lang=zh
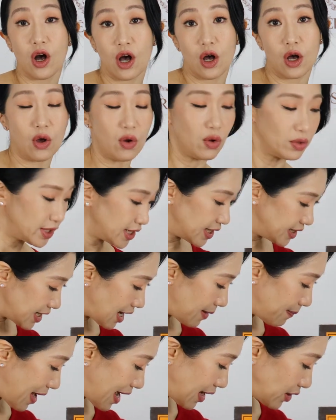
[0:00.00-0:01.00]
哦，红参
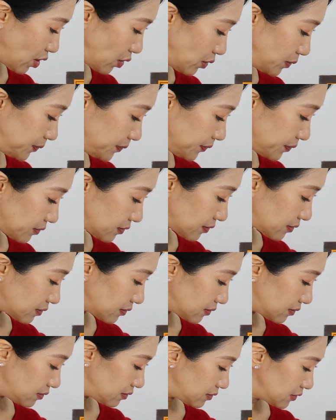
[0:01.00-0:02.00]
加马油，
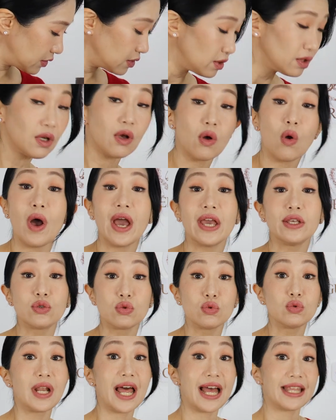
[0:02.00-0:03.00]
快
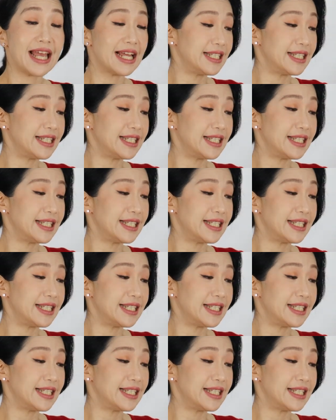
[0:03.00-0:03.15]
速啦，